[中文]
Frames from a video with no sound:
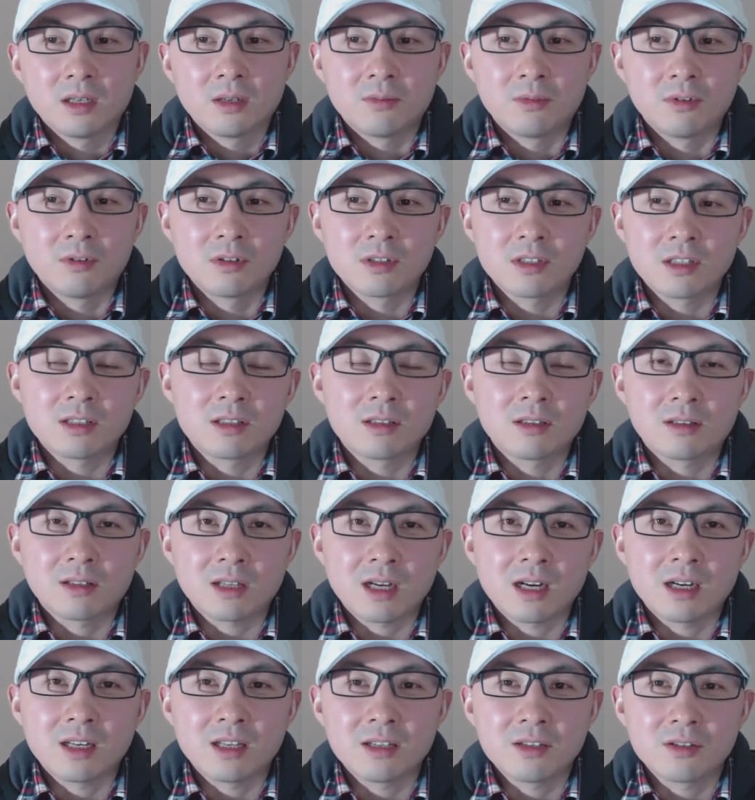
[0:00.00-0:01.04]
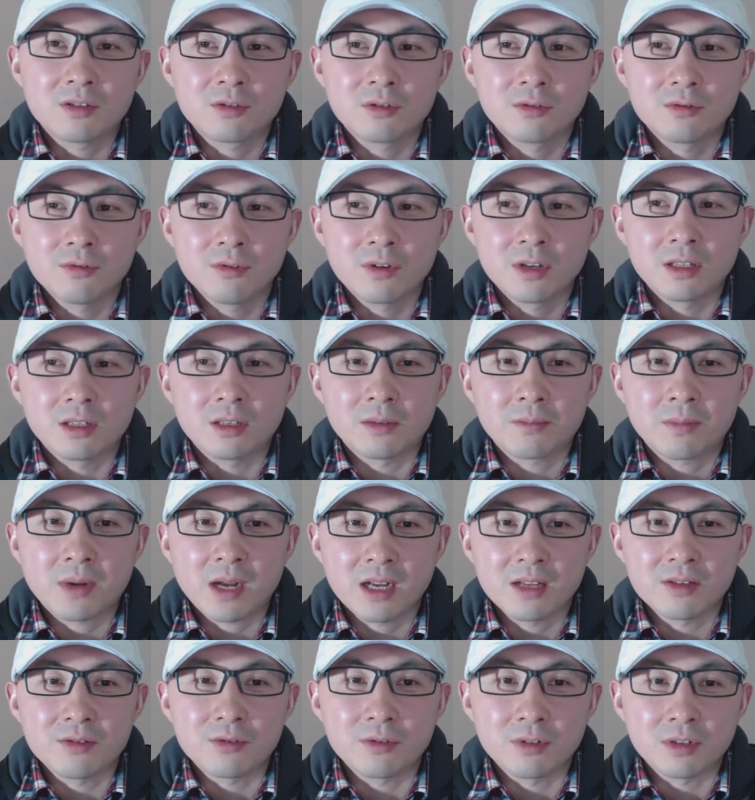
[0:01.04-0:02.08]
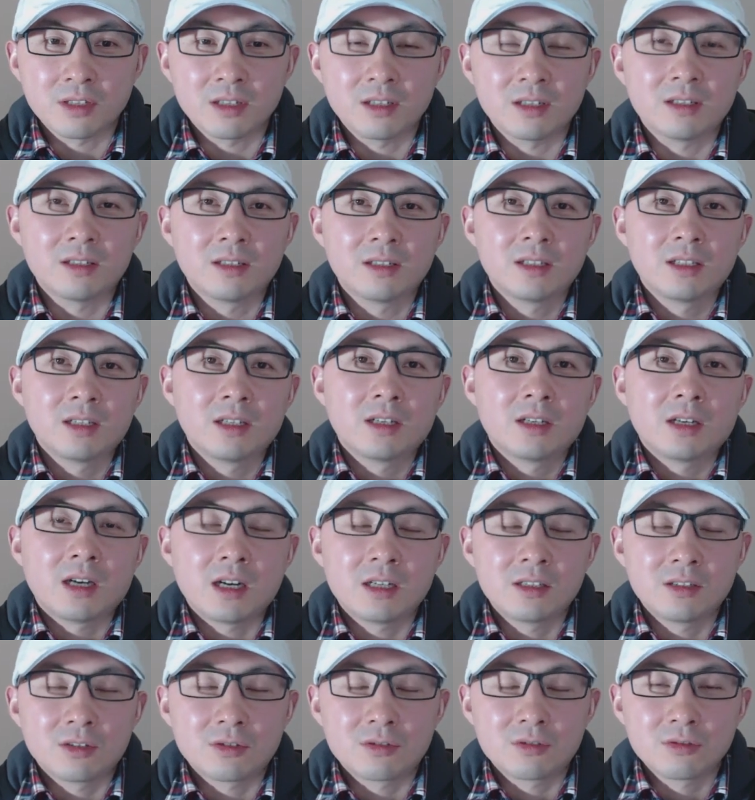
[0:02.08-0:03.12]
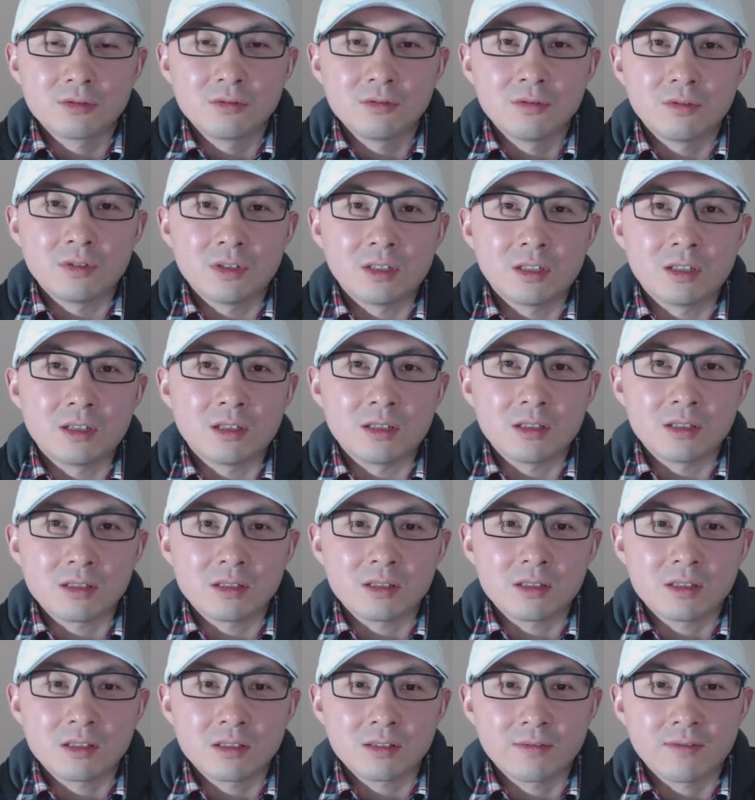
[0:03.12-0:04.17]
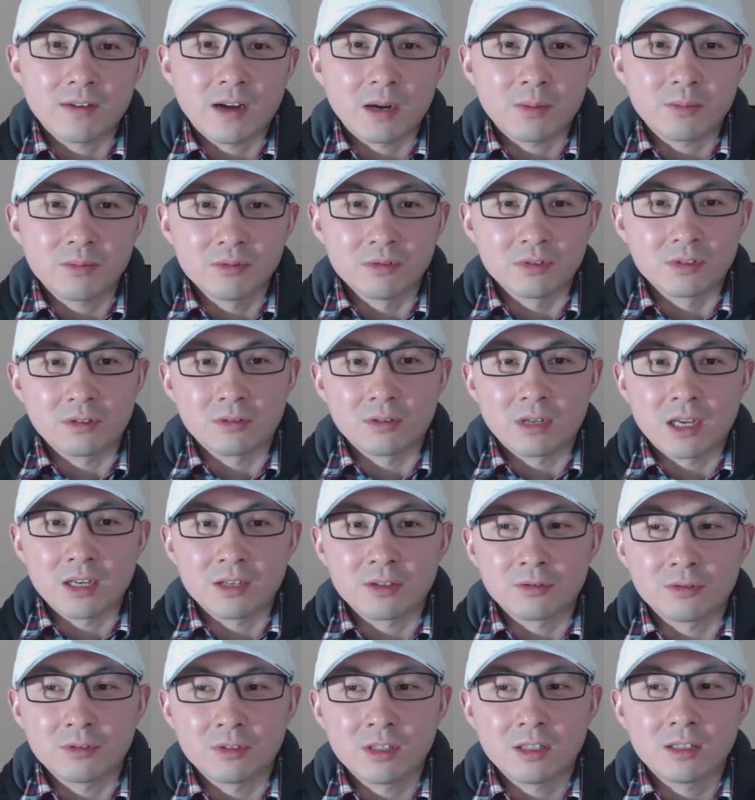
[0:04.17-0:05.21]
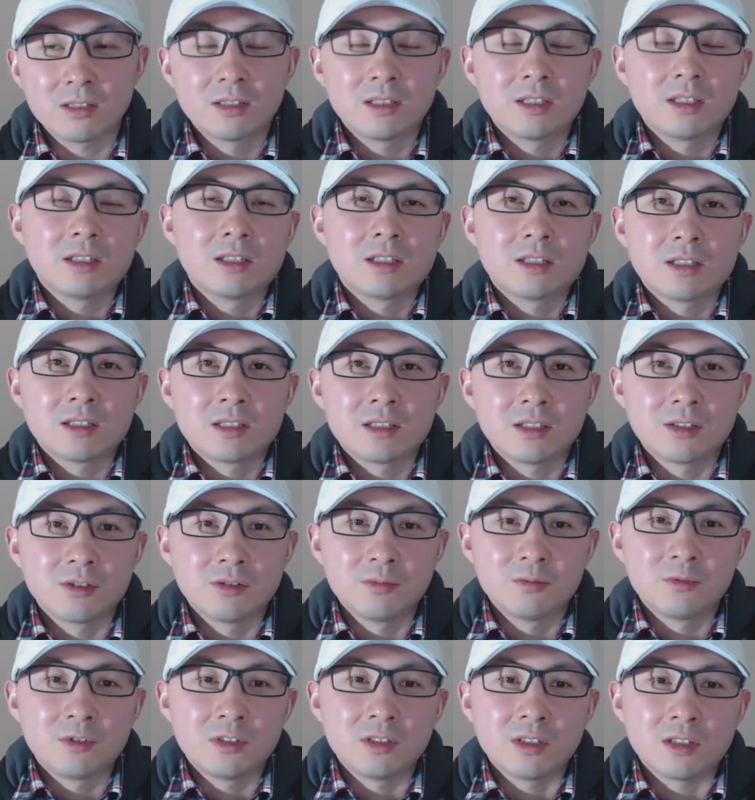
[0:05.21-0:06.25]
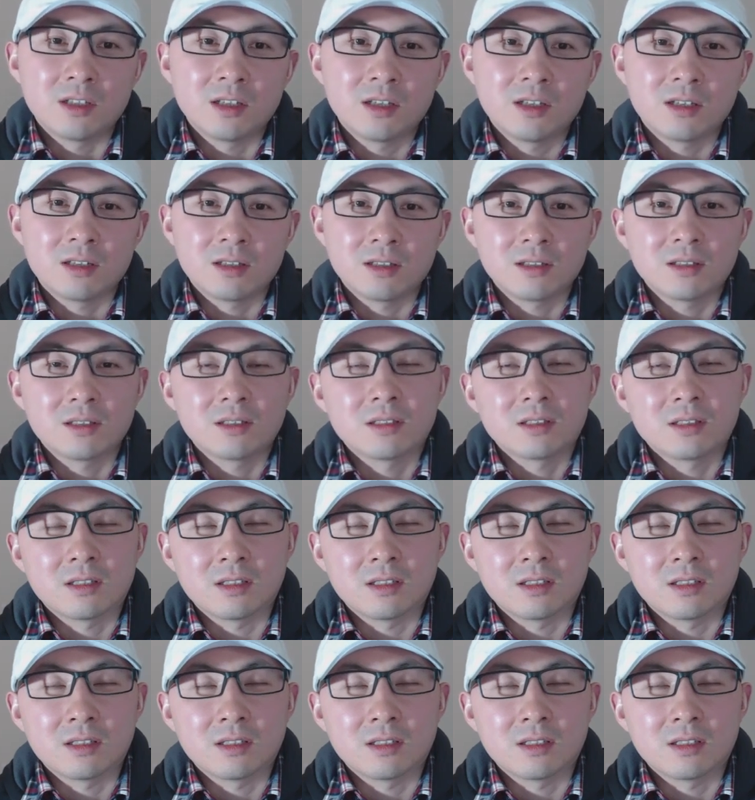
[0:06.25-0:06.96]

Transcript: 不过，这次大连中院的判决呢，按照中国的司法步骤来说，谢伦伯格。